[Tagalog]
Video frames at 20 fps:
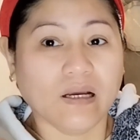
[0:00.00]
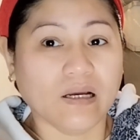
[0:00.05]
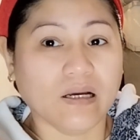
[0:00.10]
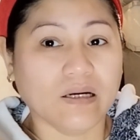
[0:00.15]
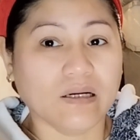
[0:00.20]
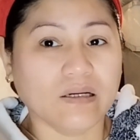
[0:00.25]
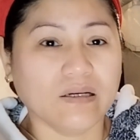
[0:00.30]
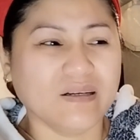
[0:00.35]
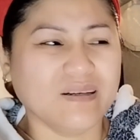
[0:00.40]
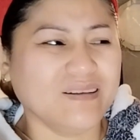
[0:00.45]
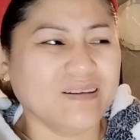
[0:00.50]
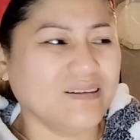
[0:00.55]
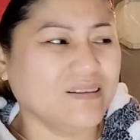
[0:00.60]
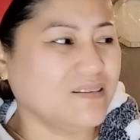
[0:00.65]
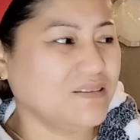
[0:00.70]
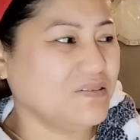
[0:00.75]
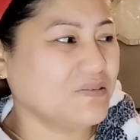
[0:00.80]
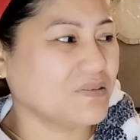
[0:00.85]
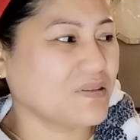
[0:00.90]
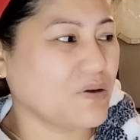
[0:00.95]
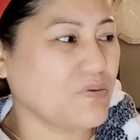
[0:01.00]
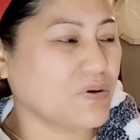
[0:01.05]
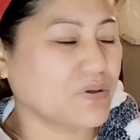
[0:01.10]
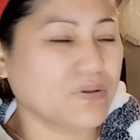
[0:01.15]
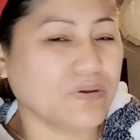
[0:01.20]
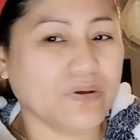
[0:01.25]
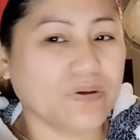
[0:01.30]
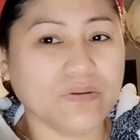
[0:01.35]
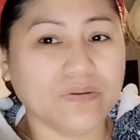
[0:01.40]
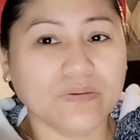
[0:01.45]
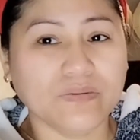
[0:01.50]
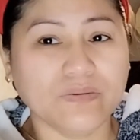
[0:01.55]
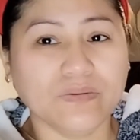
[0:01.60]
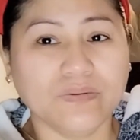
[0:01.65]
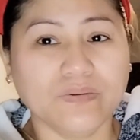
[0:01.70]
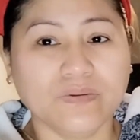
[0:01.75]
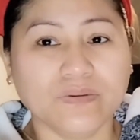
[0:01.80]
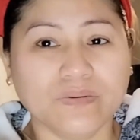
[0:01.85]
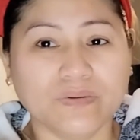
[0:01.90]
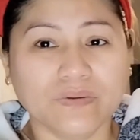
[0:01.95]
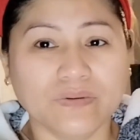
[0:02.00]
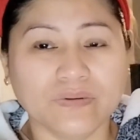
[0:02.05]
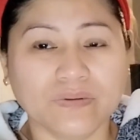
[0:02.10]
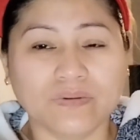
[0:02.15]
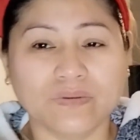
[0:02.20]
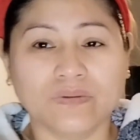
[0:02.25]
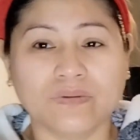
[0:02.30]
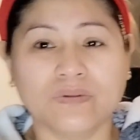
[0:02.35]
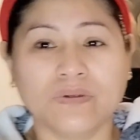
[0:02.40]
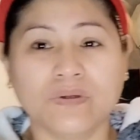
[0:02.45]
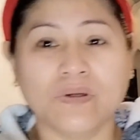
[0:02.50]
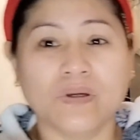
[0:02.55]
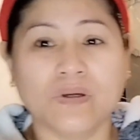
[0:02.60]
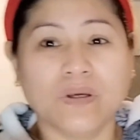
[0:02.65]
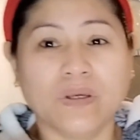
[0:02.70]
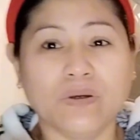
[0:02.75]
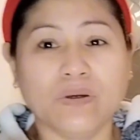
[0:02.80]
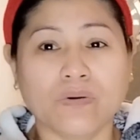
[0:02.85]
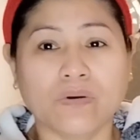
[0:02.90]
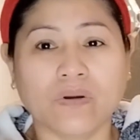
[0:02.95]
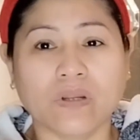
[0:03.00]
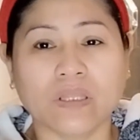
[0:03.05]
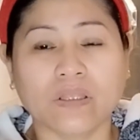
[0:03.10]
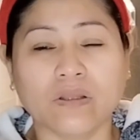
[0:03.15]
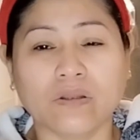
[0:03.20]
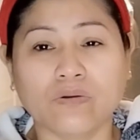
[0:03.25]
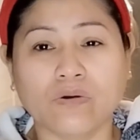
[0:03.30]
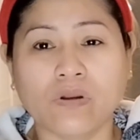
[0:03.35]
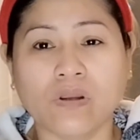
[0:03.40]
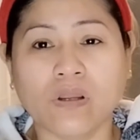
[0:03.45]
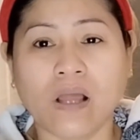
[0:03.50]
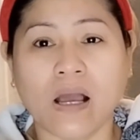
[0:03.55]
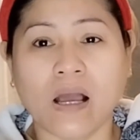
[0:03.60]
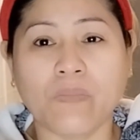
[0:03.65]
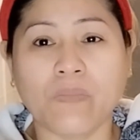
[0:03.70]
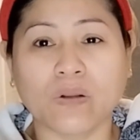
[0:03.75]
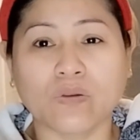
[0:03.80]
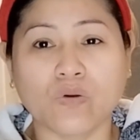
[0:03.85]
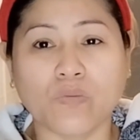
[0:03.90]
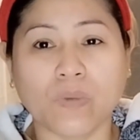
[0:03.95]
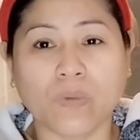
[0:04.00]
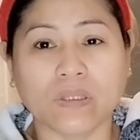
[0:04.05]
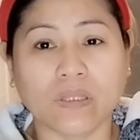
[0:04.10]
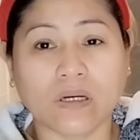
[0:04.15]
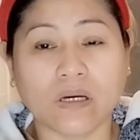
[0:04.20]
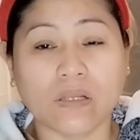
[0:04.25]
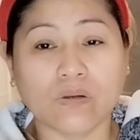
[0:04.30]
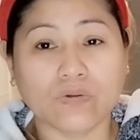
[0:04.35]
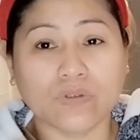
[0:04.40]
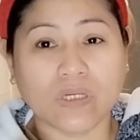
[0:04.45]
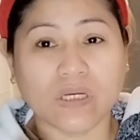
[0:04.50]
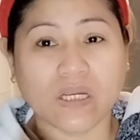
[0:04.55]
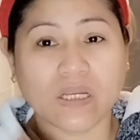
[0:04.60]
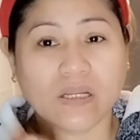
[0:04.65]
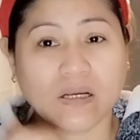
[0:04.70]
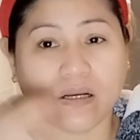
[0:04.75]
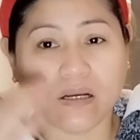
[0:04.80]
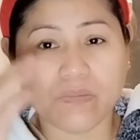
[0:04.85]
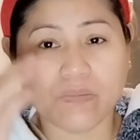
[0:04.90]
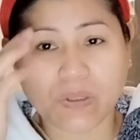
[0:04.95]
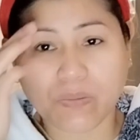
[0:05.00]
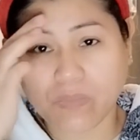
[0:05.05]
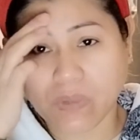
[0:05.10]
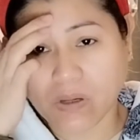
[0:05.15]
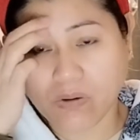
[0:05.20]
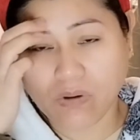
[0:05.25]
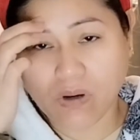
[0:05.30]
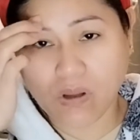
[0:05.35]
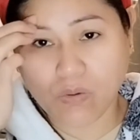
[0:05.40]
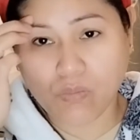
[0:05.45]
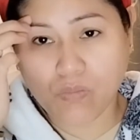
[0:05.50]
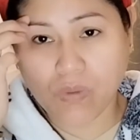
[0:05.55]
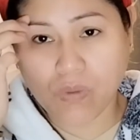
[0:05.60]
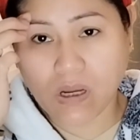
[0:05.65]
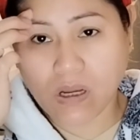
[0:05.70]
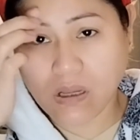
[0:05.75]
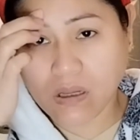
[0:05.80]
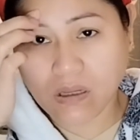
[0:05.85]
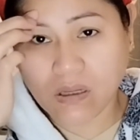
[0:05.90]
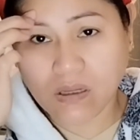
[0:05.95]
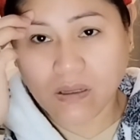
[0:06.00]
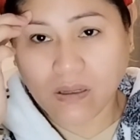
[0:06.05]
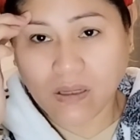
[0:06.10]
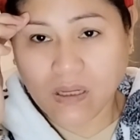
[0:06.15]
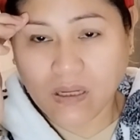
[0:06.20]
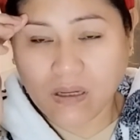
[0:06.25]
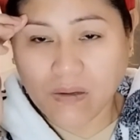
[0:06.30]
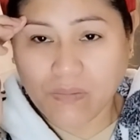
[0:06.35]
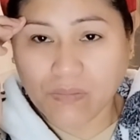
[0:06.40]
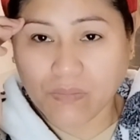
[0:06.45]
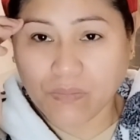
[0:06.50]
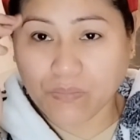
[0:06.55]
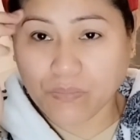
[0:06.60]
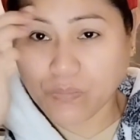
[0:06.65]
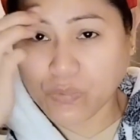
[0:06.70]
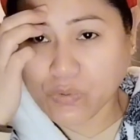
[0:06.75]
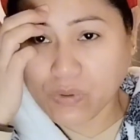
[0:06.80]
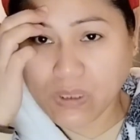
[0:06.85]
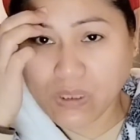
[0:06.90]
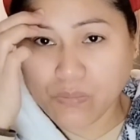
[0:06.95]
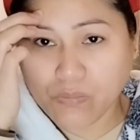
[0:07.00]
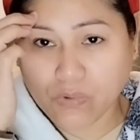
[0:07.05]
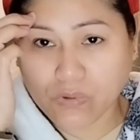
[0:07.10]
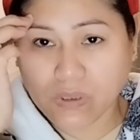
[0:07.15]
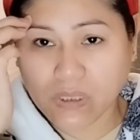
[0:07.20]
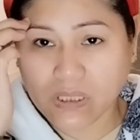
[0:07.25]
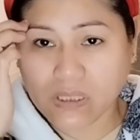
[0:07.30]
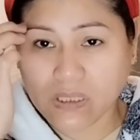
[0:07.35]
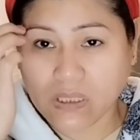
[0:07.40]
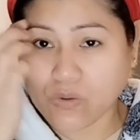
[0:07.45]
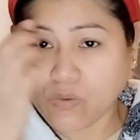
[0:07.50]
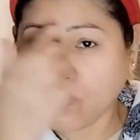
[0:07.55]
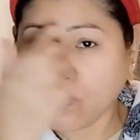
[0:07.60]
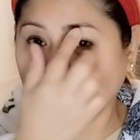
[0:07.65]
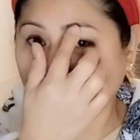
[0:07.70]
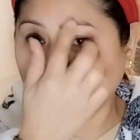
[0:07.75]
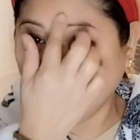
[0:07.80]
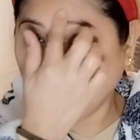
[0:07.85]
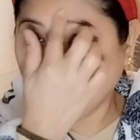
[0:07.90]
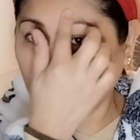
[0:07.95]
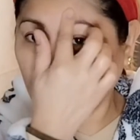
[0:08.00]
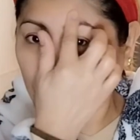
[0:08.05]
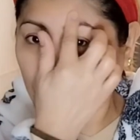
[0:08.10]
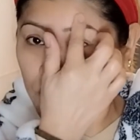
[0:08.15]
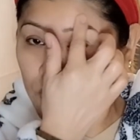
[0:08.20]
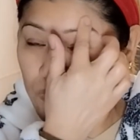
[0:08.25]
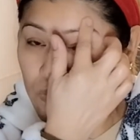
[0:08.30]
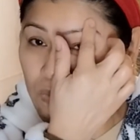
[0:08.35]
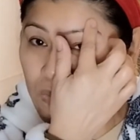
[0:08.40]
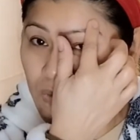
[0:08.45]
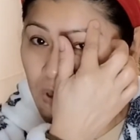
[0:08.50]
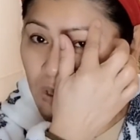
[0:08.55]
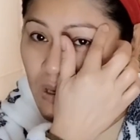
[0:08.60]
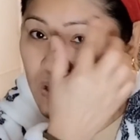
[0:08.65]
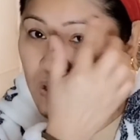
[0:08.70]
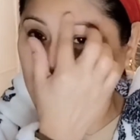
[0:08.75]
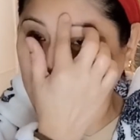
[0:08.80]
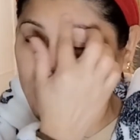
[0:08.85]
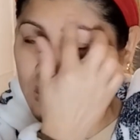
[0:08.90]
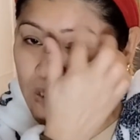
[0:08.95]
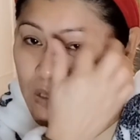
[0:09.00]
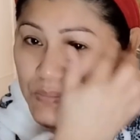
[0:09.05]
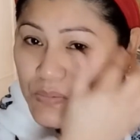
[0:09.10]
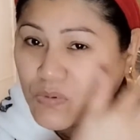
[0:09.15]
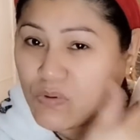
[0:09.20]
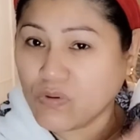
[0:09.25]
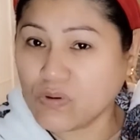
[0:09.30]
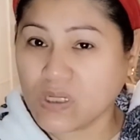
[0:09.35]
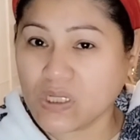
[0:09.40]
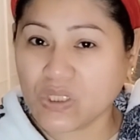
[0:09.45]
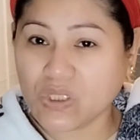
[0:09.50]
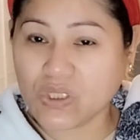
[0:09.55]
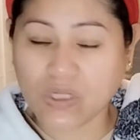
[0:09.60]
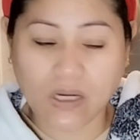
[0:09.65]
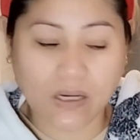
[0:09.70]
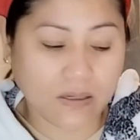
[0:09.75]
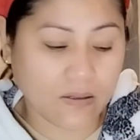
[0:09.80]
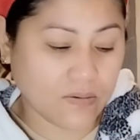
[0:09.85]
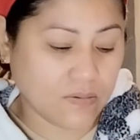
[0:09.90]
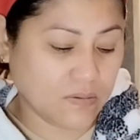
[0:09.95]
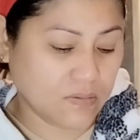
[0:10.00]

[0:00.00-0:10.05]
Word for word: uh, anong tawag doon? Yung retinol, habang tumatagal ko siyang ginagamit, mayroon akong mga butlig-butlig na tumubong. Kaya in-stop ko ulit siya.